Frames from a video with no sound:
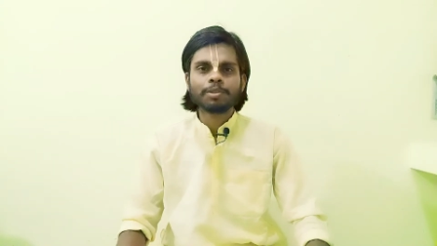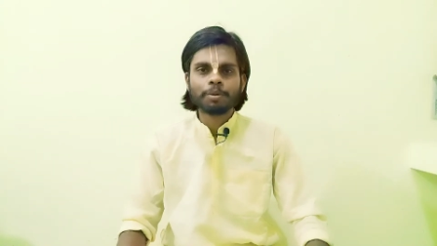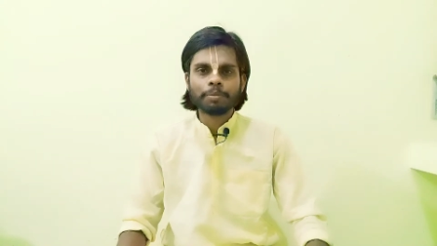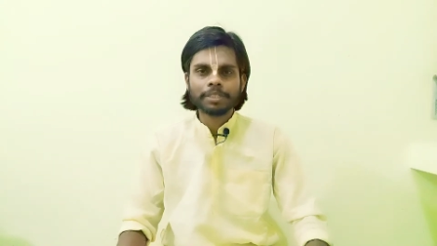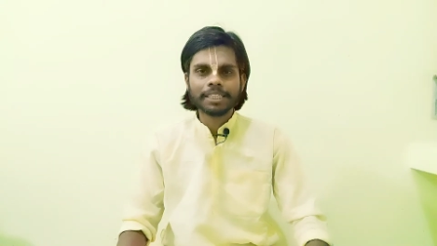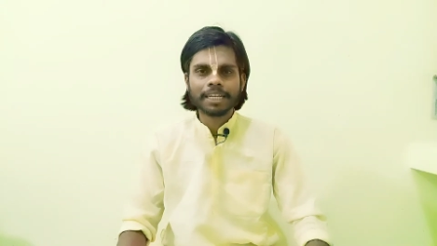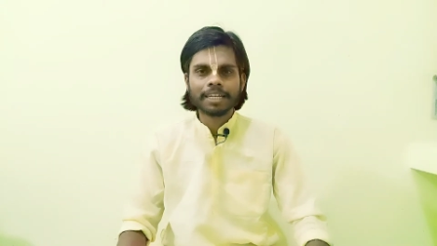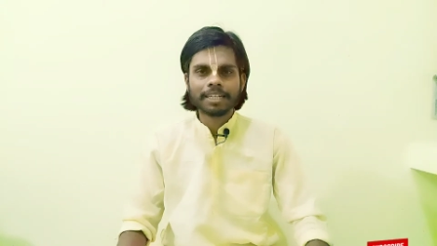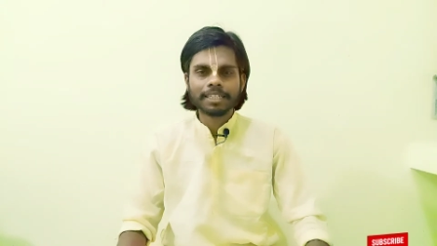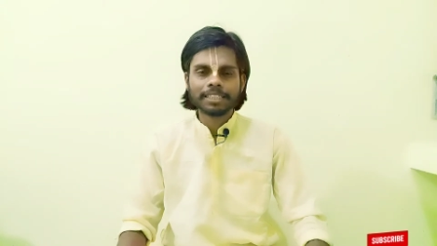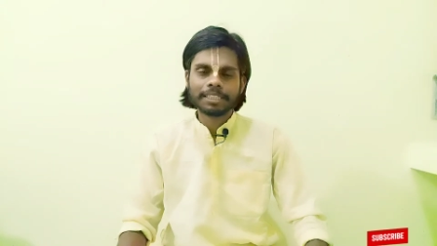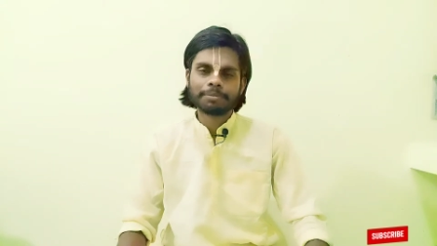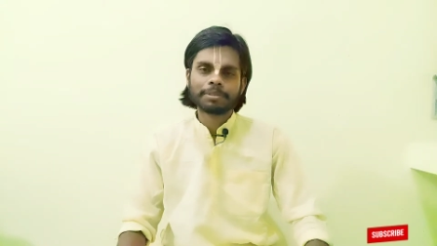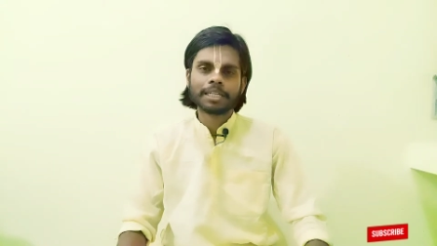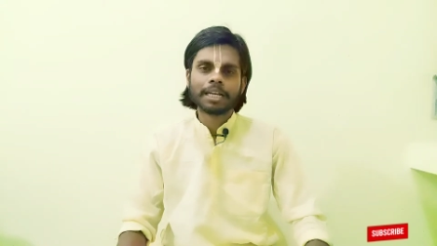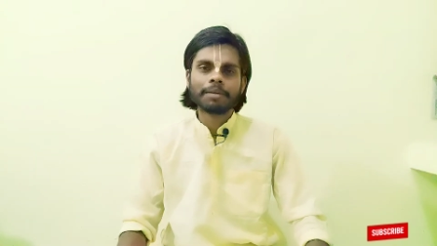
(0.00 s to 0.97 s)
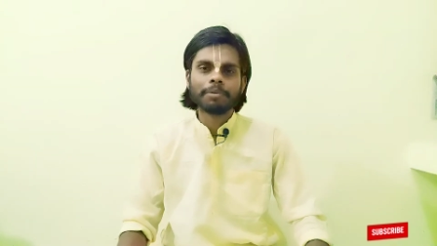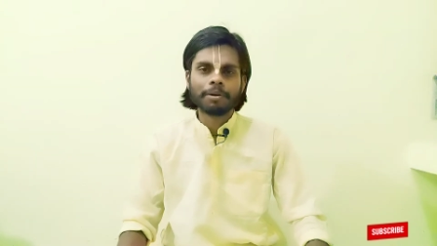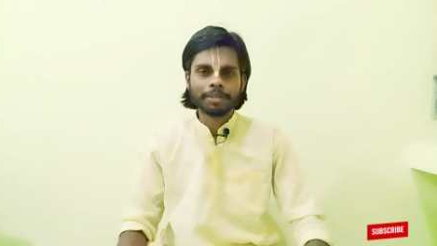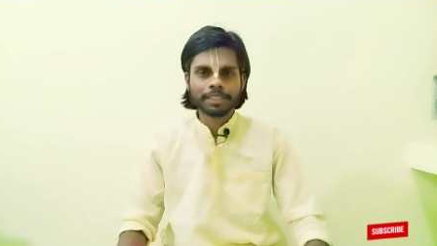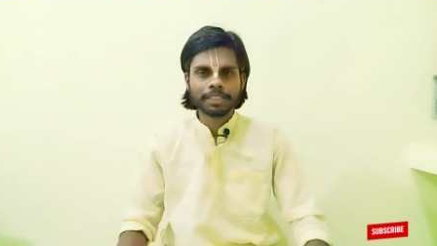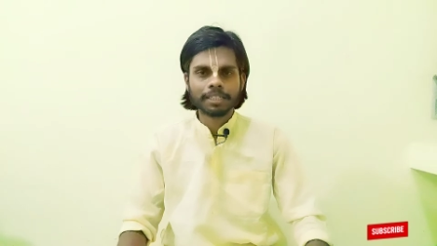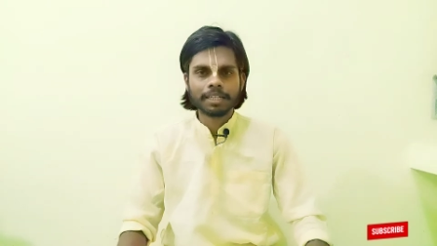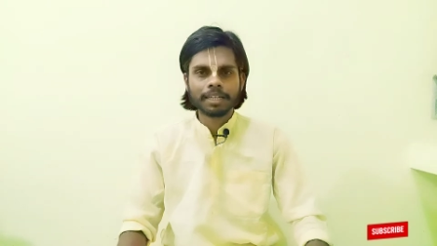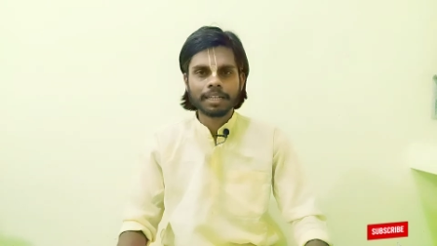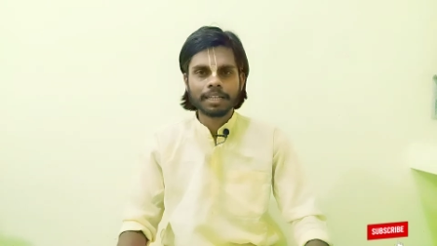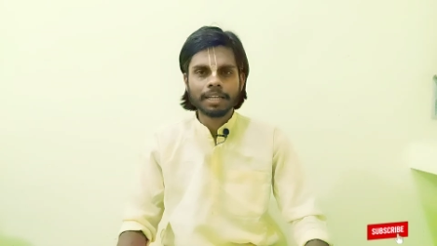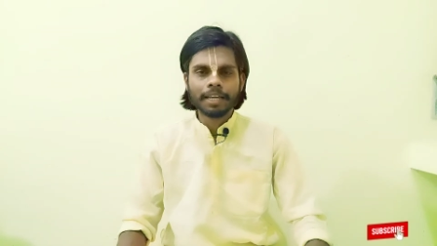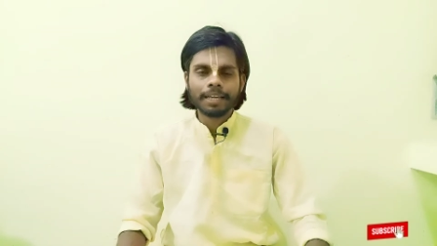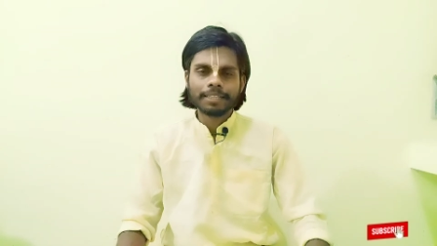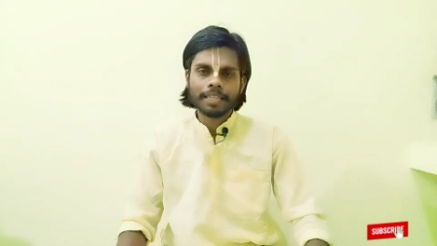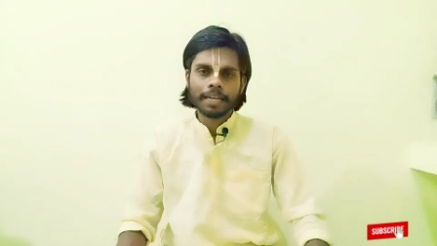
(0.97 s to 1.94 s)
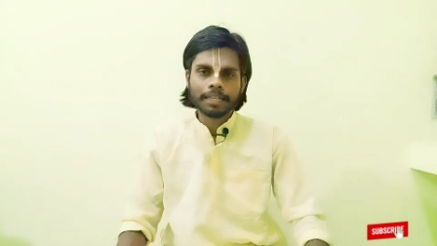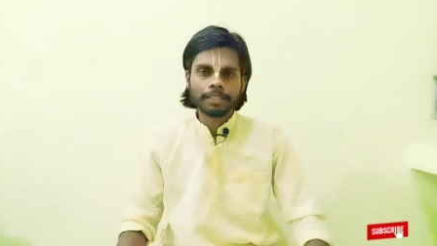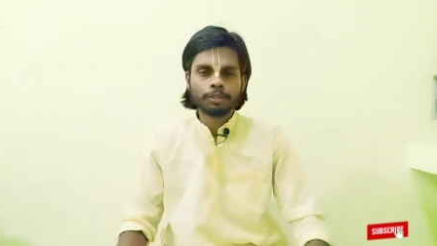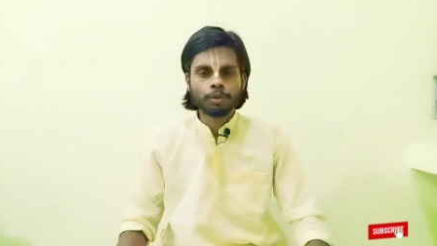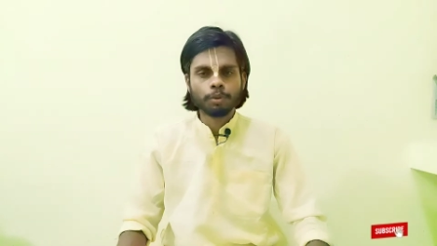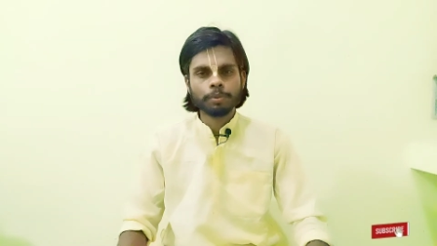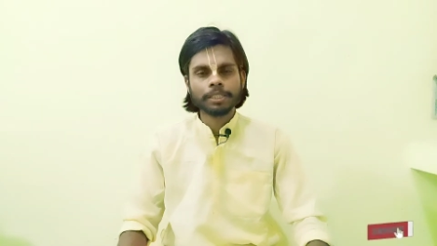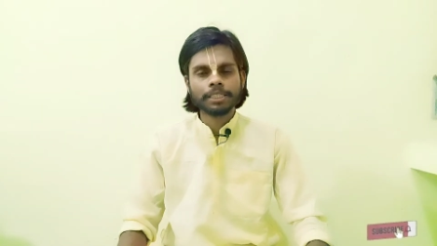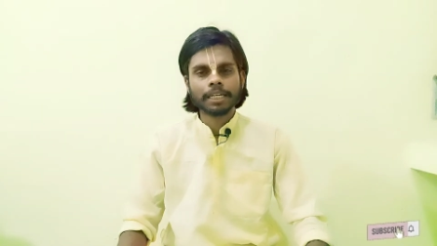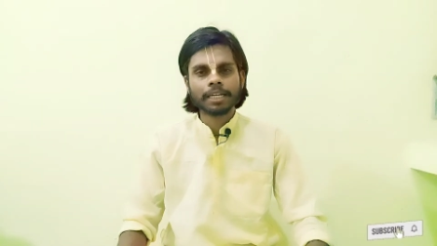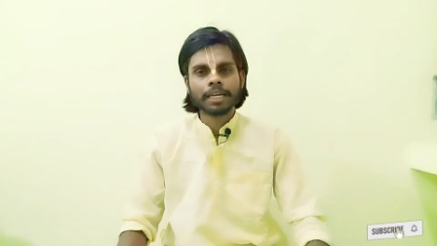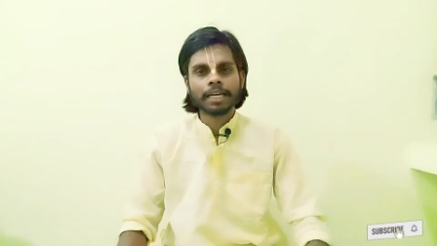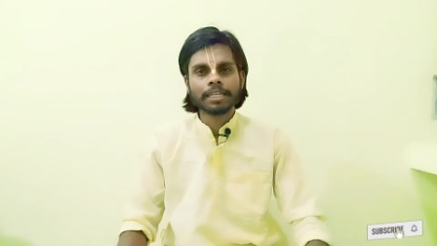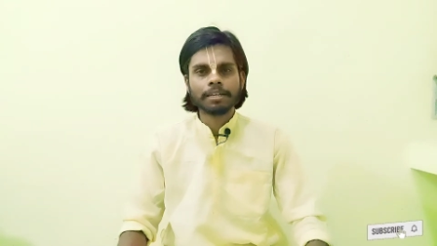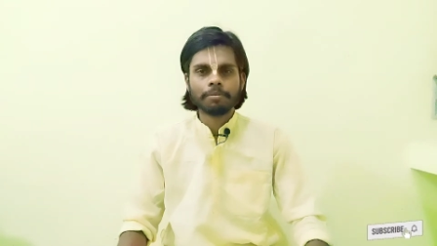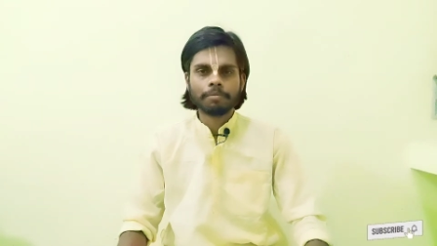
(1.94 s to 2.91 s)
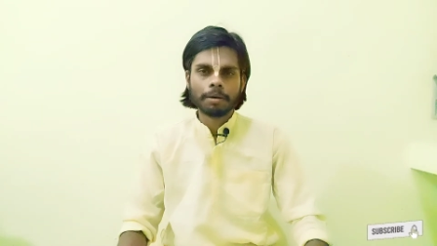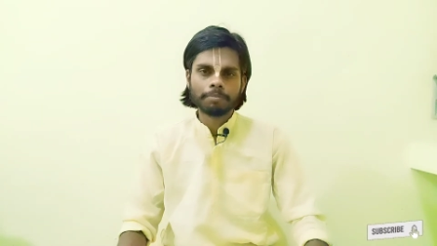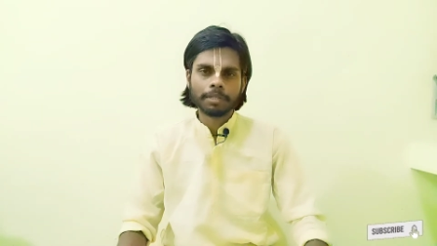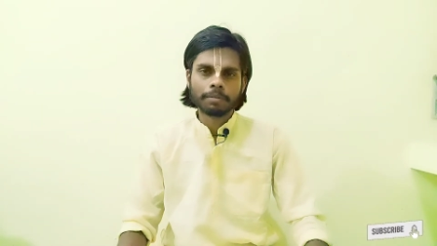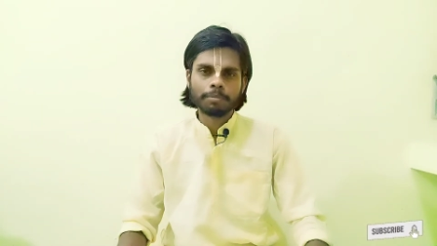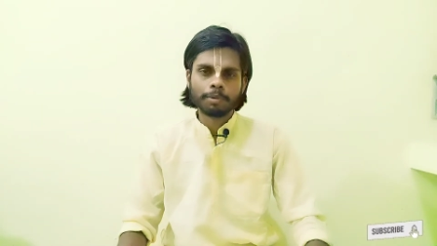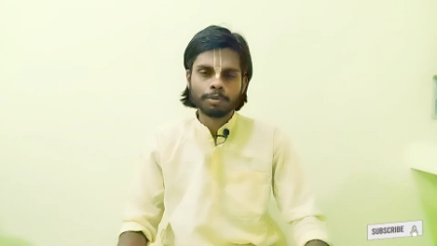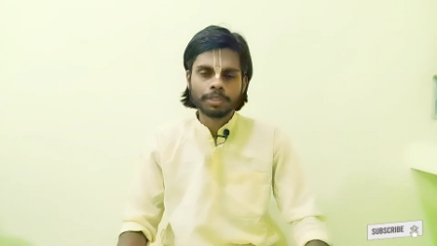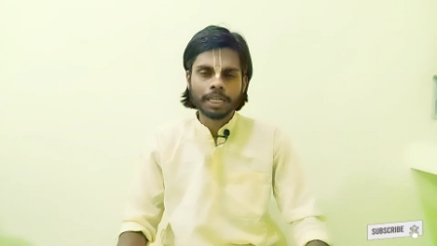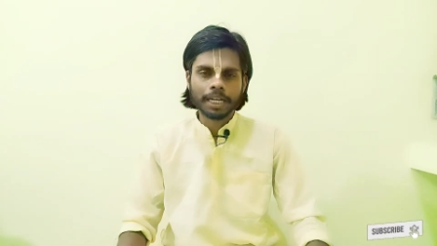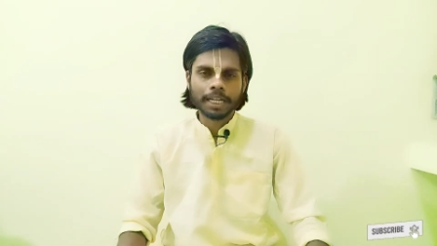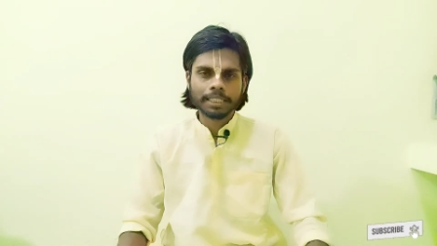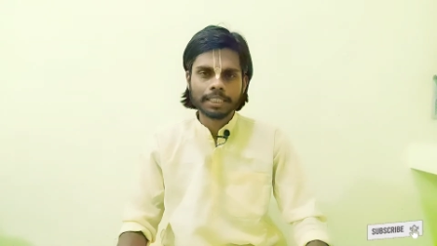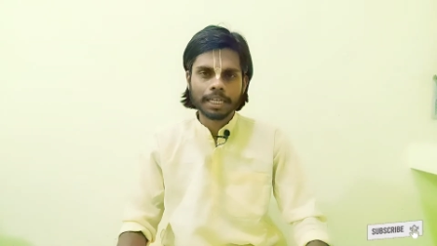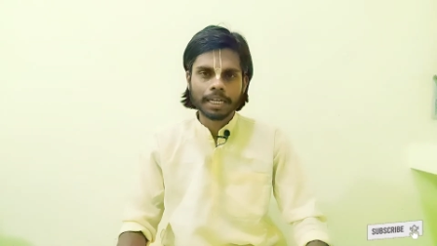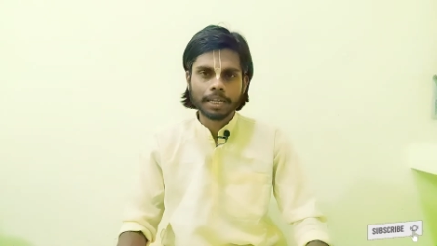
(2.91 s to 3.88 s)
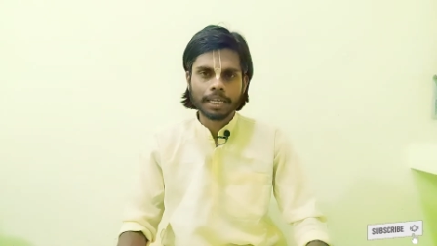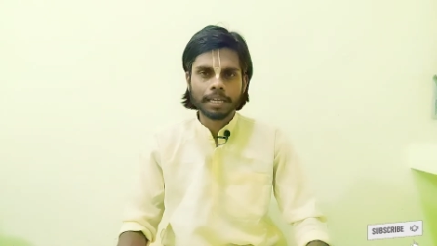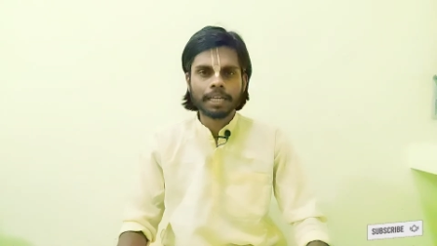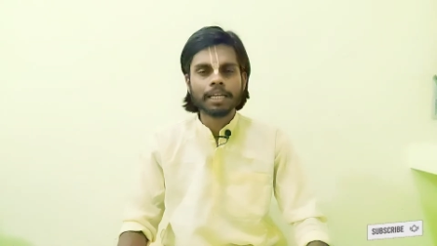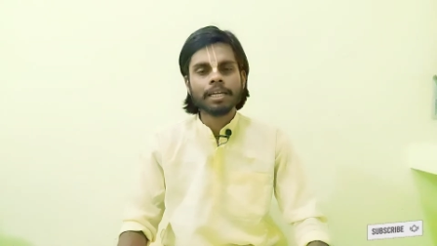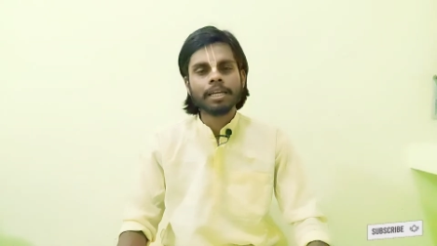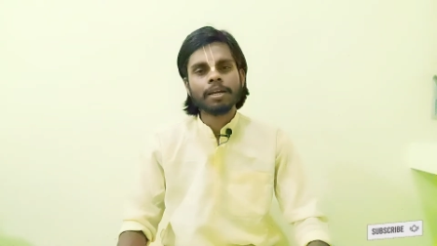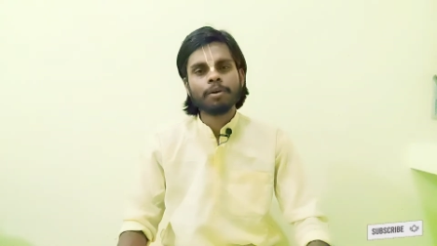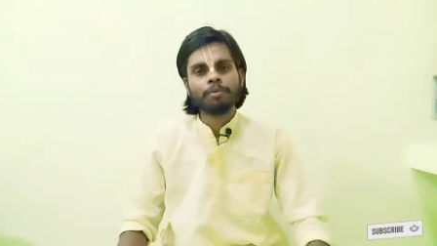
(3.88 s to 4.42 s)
तो अभी जाकर के सब्सक्राइब अवश्य करें ताकि जो भी जानकारी हम आप तक पहुँचाना चाह रहे हैं